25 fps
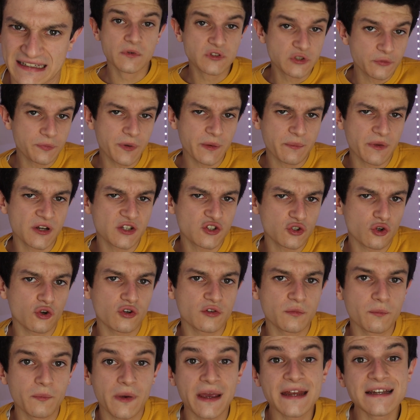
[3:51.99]
Mas o primeiro
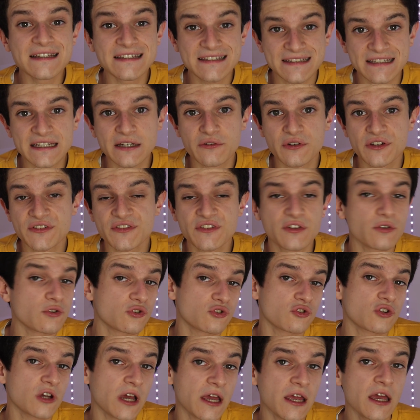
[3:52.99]
jogo de main series que eu
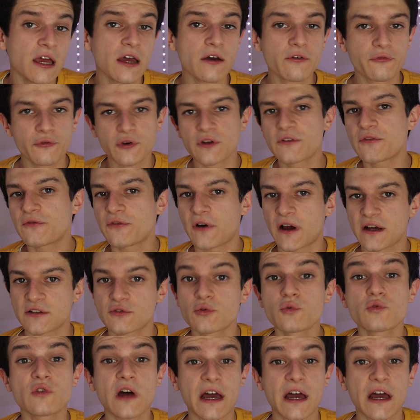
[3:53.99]
joguei foi de facto o